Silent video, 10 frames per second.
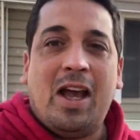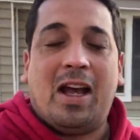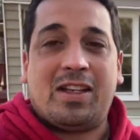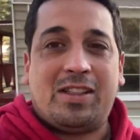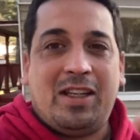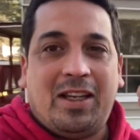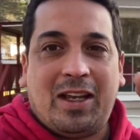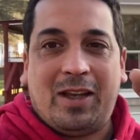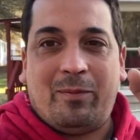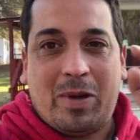Así
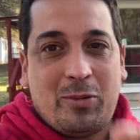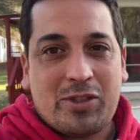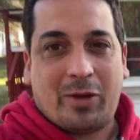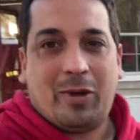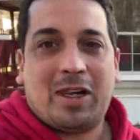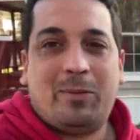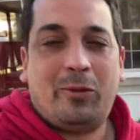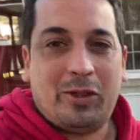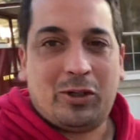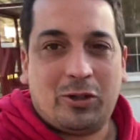que vamos a ver la
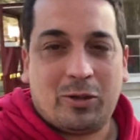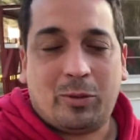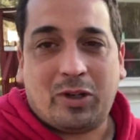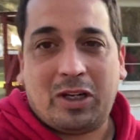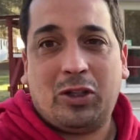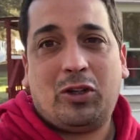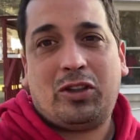movijón como quedó,